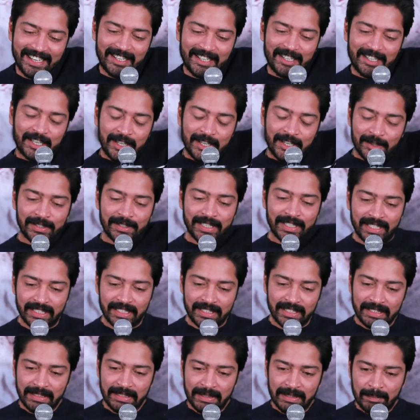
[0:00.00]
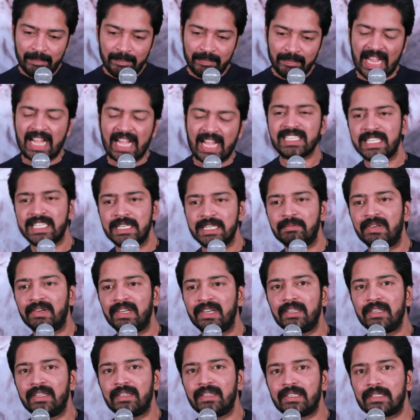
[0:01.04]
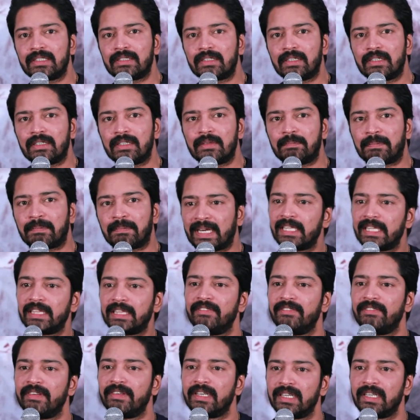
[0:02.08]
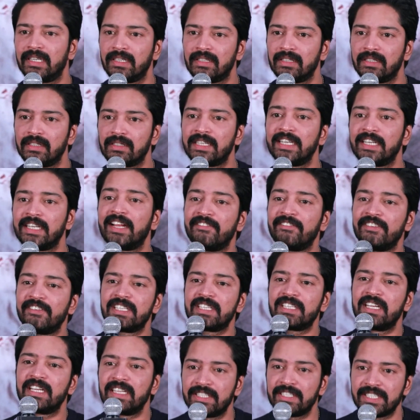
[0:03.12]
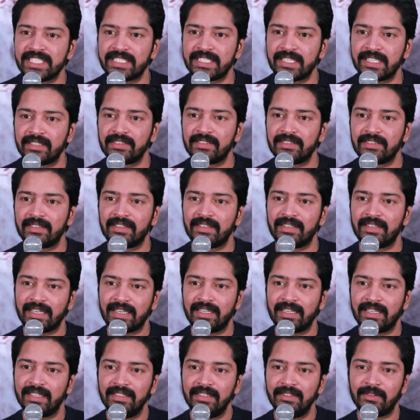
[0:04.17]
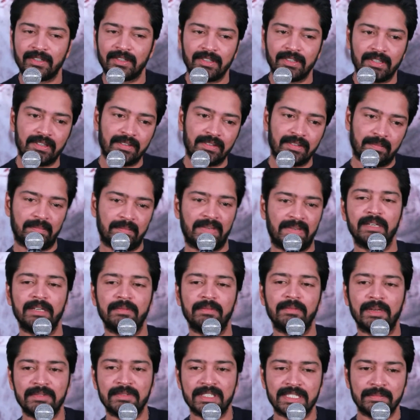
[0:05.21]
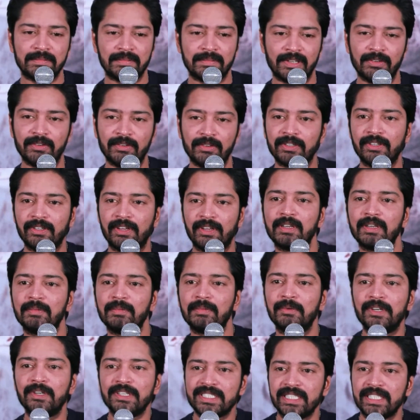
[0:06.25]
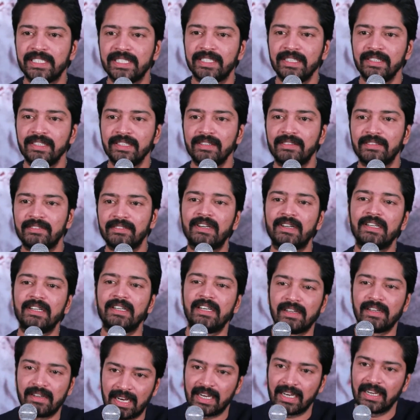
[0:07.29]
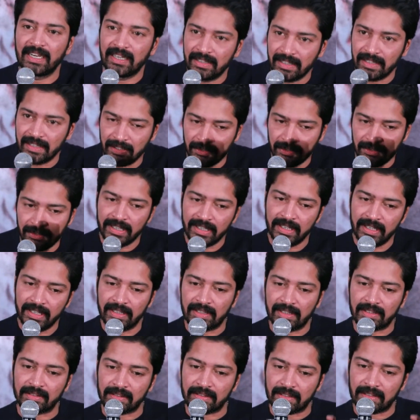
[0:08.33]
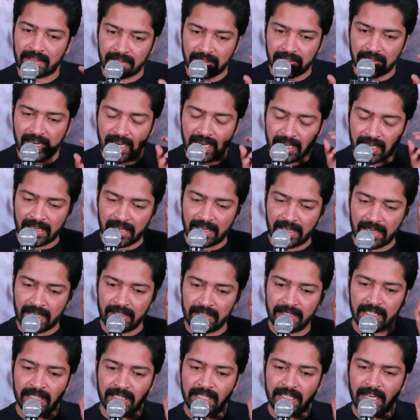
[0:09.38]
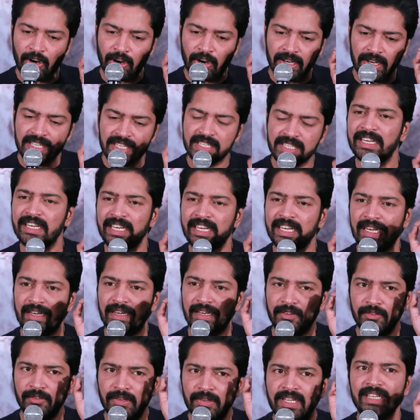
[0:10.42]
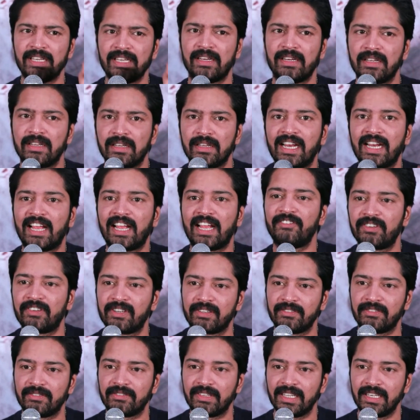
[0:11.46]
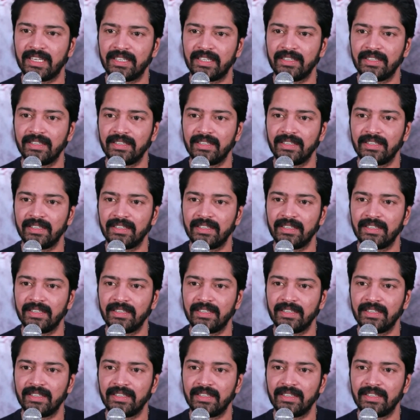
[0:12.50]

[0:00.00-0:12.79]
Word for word: రెండోది ఏంటంటే ఆ సినిమా ప్రయత్నం వేరండి నేను నవ్వించడానికి చేశాను అక్కడ ఒక బ్లేడ్ బాబ్జీ సినిమాలో ఒక దొంగ పోలీస్ అయితే వాటిని అక్కడ నేను ఓన్లీ నాకు ఏంటంటే ఆడియన్స్ని ఓన్లీ లాఫ్టర్ ఉండాలి